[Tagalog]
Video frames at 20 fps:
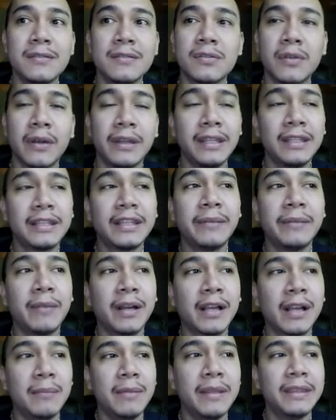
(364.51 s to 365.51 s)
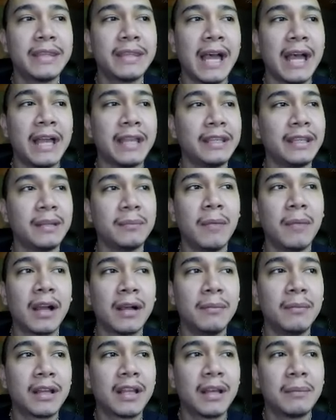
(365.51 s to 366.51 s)
So anytime magkabentahan yan, baka
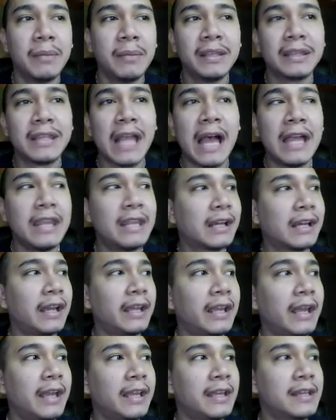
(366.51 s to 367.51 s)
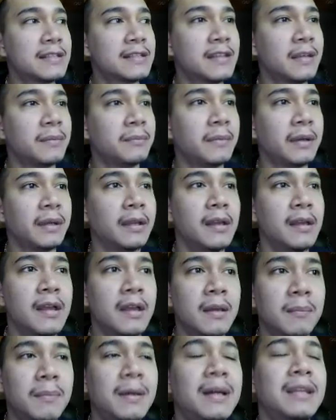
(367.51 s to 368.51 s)
magkabentahan na kay ISM eh.
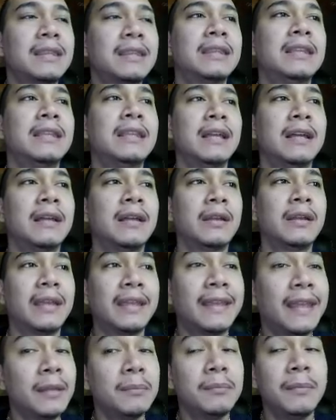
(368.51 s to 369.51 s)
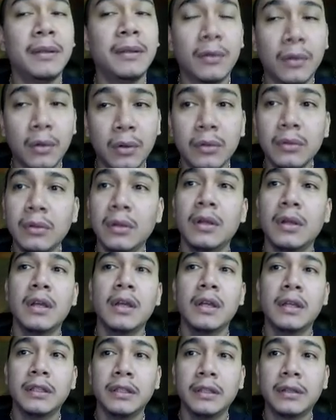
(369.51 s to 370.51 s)
But it can be wrong
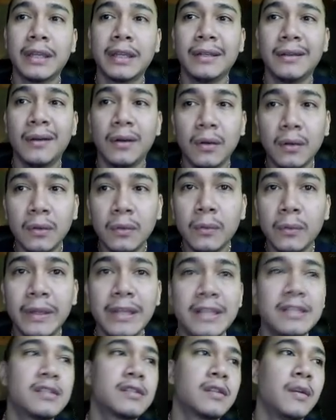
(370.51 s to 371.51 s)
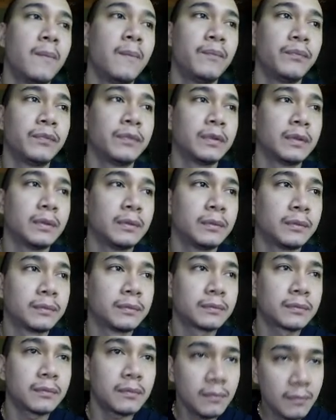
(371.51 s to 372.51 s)
you can always
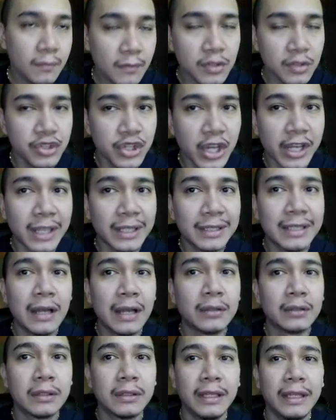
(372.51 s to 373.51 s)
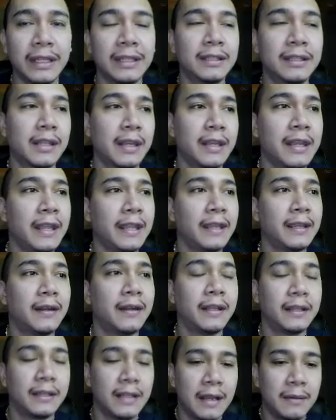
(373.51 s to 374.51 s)
check it out intraday,
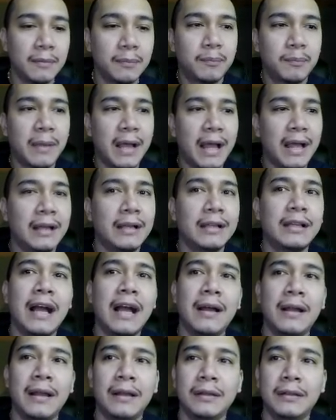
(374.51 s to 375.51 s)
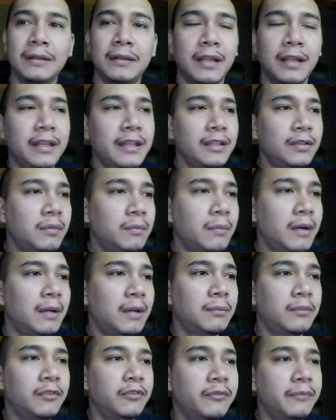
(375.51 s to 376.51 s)
right? Ang ang ang ganitong mga
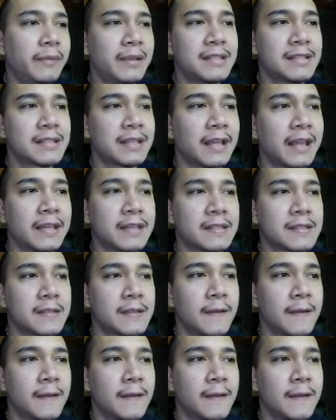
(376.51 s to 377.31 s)
movements, guys.